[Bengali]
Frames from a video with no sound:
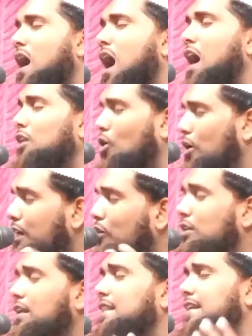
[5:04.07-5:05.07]

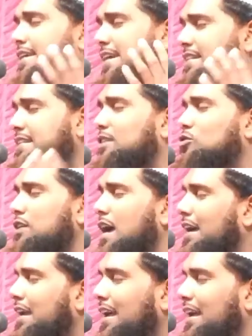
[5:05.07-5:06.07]
আধুনিকতা দেখিয়েছে
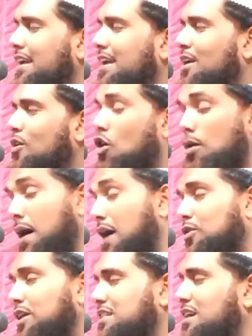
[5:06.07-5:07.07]
দুনিয়াকে অবাক
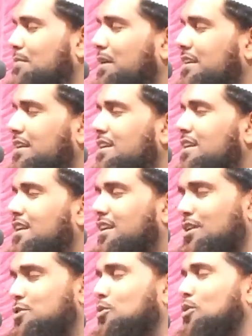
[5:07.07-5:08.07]
হয়ে যাবেন
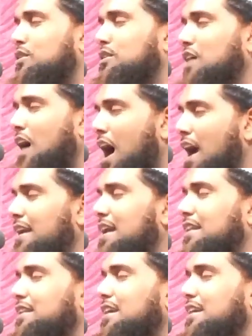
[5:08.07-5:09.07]
রসুল
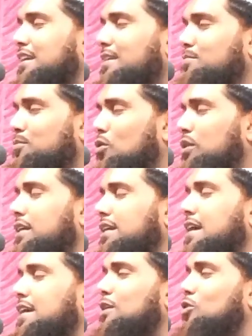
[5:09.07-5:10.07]
আয়নাতে মুখ
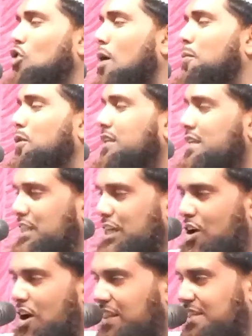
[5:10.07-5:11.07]
দেখে কি দোয়া পড়তেন
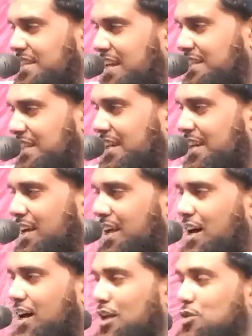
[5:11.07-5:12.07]
সেটাও হাদিস আছে
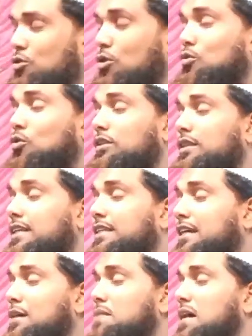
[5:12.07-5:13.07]
রসুল কোন দিক
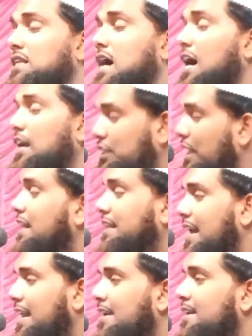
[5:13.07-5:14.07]
থেকে মাথা
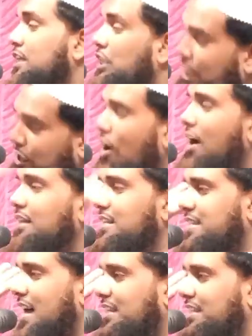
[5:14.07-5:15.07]
আচড়াতেন সেটাও
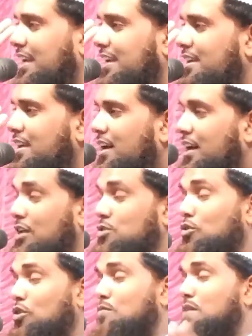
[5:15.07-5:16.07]
হাদিস আছে
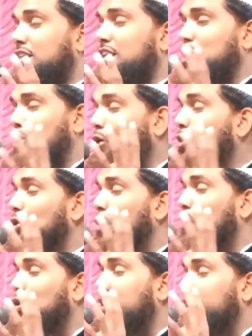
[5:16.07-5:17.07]
রসুল মাথায় সুন্দর
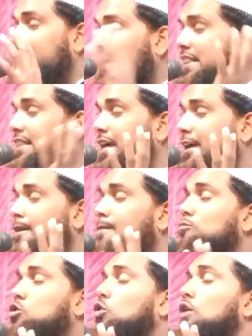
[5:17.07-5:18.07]
করে তেল দিয়ে
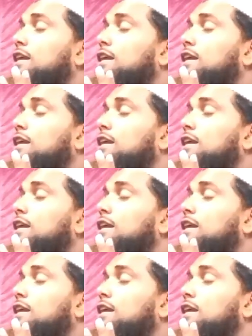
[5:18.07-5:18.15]
চুলের